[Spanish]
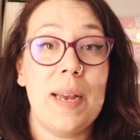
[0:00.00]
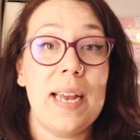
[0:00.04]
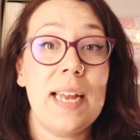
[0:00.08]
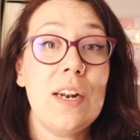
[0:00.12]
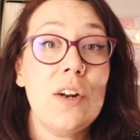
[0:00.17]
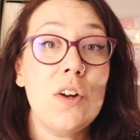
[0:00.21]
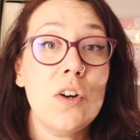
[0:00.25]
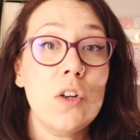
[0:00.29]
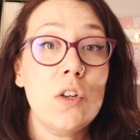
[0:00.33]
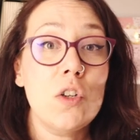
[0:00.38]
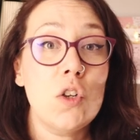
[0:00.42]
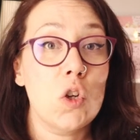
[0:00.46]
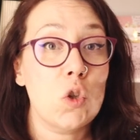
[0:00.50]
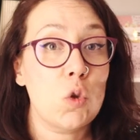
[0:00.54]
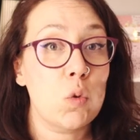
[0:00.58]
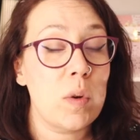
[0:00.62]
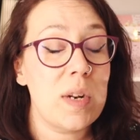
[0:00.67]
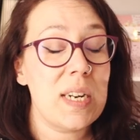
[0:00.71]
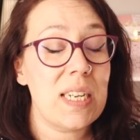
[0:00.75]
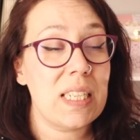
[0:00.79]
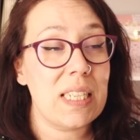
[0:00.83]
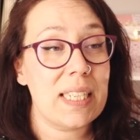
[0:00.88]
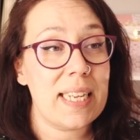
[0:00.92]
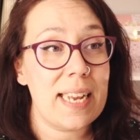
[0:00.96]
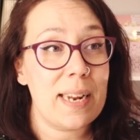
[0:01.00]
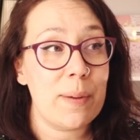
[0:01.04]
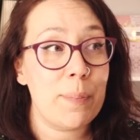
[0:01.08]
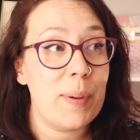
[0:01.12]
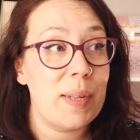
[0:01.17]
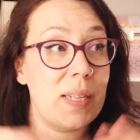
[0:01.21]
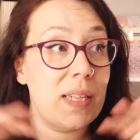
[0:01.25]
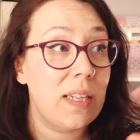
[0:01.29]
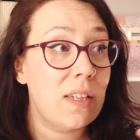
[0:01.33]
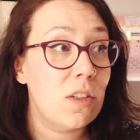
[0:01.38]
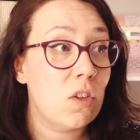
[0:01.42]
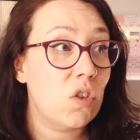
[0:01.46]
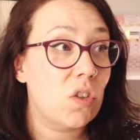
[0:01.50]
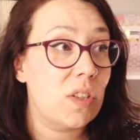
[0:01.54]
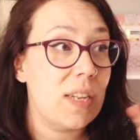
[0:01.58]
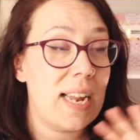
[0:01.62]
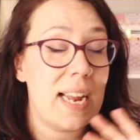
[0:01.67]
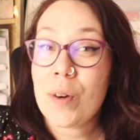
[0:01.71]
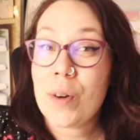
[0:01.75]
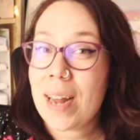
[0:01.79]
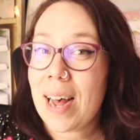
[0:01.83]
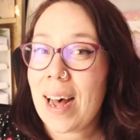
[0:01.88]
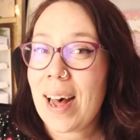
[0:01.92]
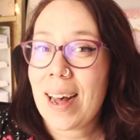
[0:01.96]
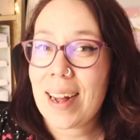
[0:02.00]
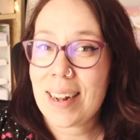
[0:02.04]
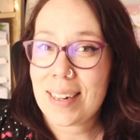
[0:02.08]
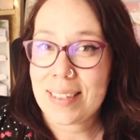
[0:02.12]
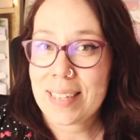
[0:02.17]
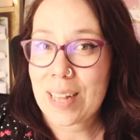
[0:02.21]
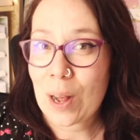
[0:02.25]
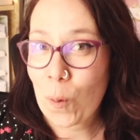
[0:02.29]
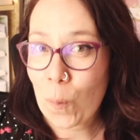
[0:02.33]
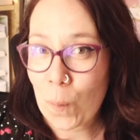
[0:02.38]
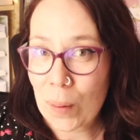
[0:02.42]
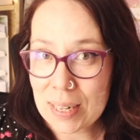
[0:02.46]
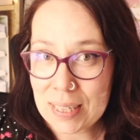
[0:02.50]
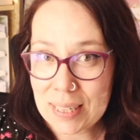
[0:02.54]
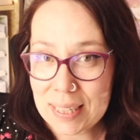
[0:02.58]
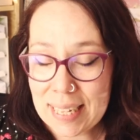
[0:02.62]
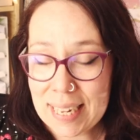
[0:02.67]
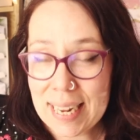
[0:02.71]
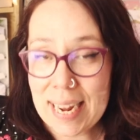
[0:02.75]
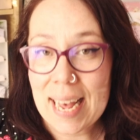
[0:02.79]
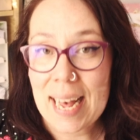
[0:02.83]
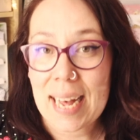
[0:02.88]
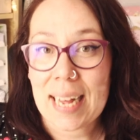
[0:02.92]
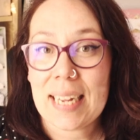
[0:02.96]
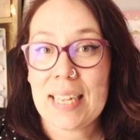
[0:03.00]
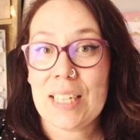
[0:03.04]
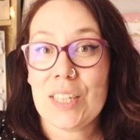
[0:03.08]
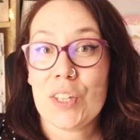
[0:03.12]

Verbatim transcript: pero no suelen ser pedidos una alta cuantía.